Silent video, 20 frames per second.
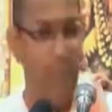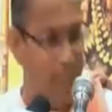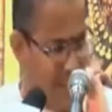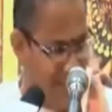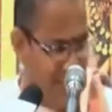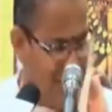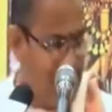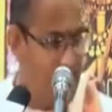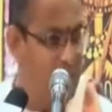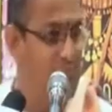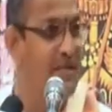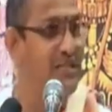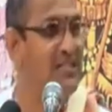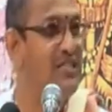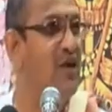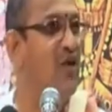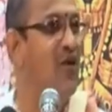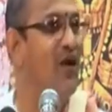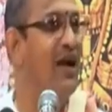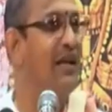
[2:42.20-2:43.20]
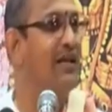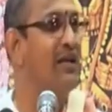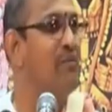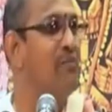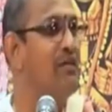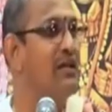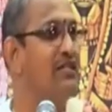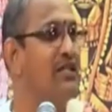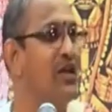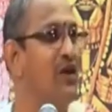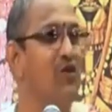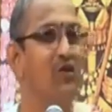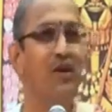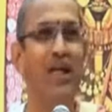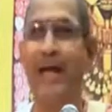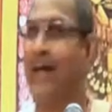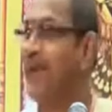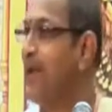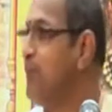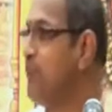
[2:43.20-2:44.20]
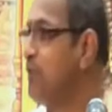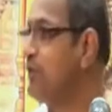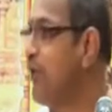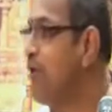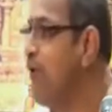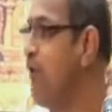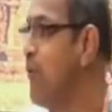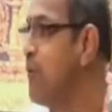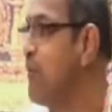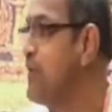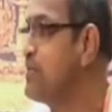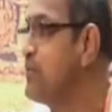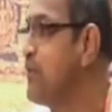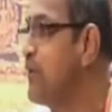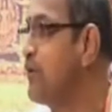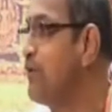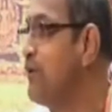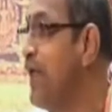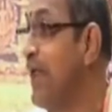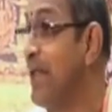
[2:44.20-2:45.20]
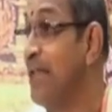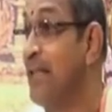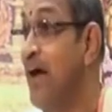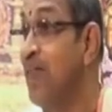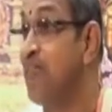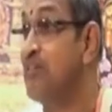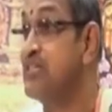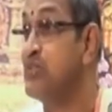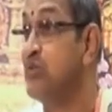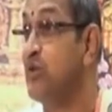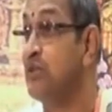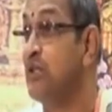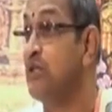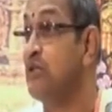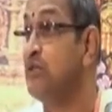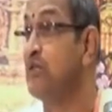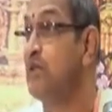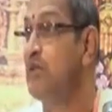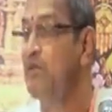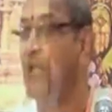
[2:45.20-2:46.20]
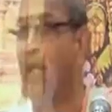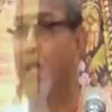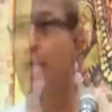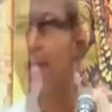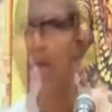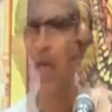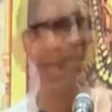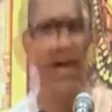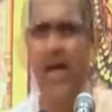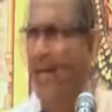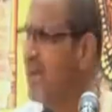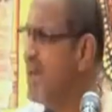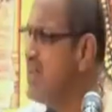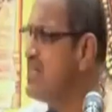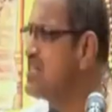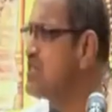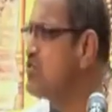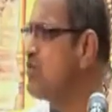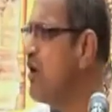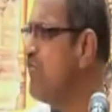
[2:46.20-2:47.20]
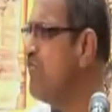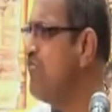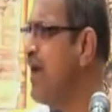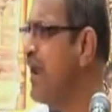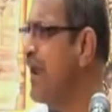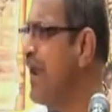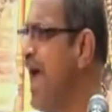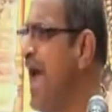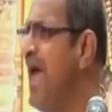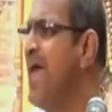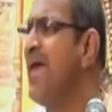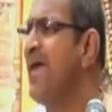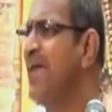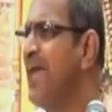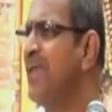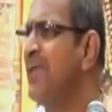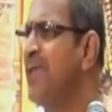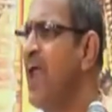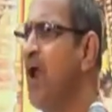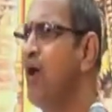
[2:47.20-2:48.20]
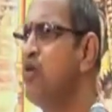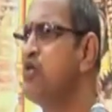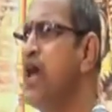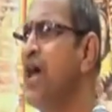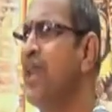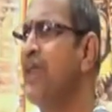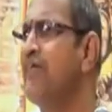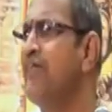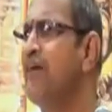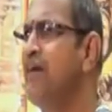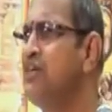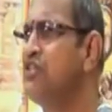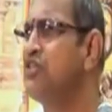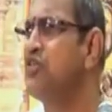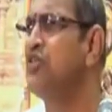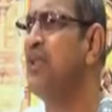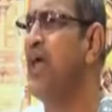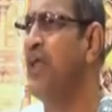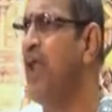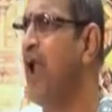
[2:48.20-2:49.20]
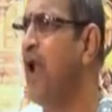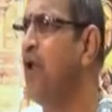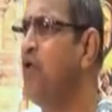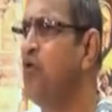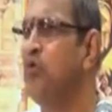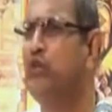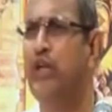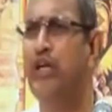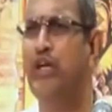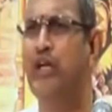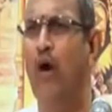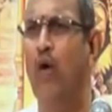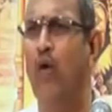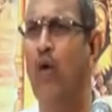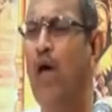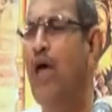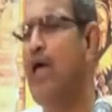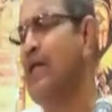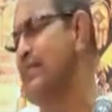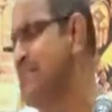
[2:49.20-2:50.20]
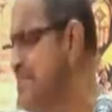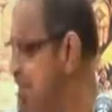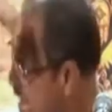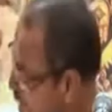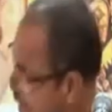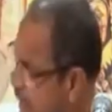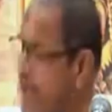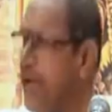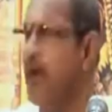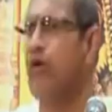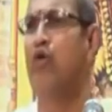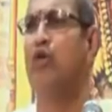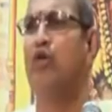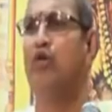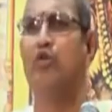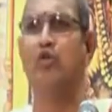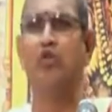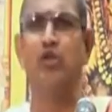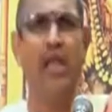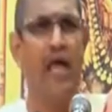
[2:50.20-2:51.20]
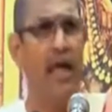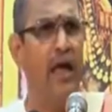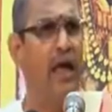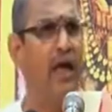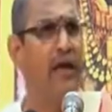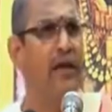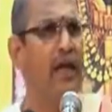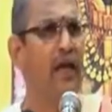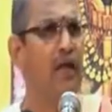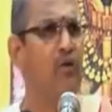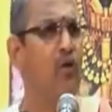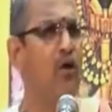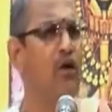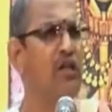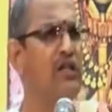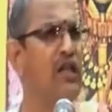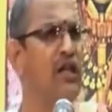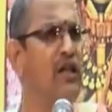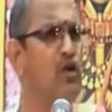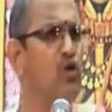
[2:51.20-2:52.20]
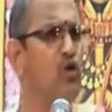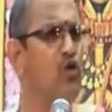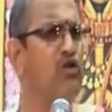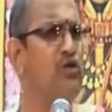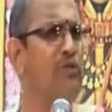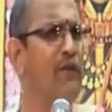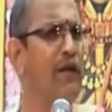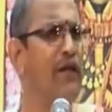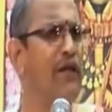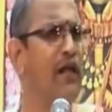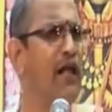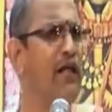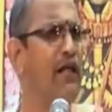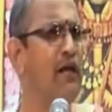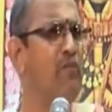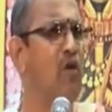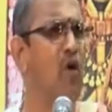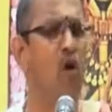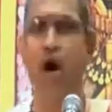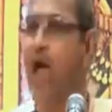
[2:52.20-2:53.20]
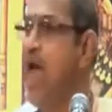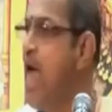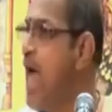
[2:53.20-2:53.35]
పద్యం మధ్యలో కట్టం మధ్యలో ఉంటే ఎక్కడికి వెళ్ళిపోతావు ఆవిడ పంచిపట్టుకున్నారు అది ఆవిడ స్వతంత్రత త్యాగరాజస్వామి వారిలా ఎన్నాళ్ళు జానకి వడ్డిస్తుంది ఎన్నాళ్ళు నువ్వు తింటావు జానకే వండుతుందిలే నేను వండితే నీకు రుచి పనికిరాదేమో